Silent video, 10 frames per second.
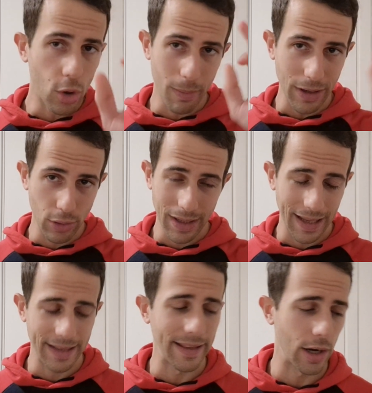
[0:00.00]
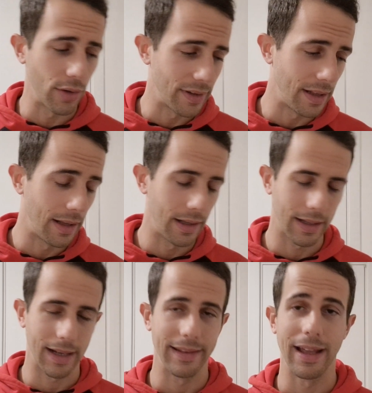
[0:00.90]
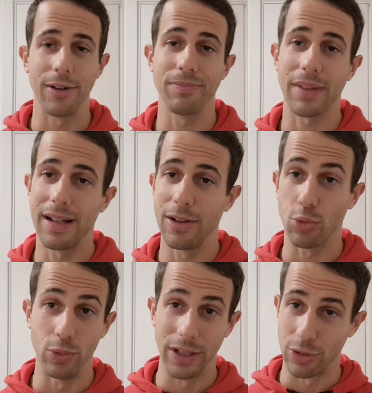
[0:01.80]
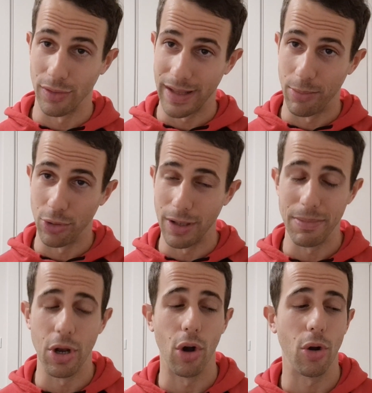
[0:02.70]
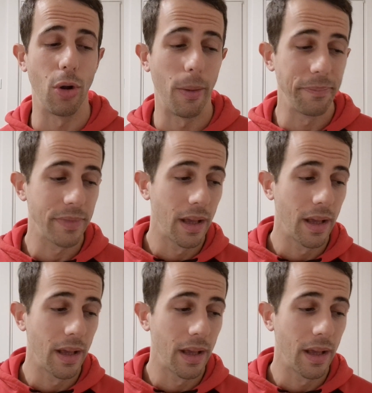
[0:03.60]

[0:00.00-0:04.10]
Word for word: ormai noi il calendario, il calendario, lo scudetto lo vediamo con il binocolo,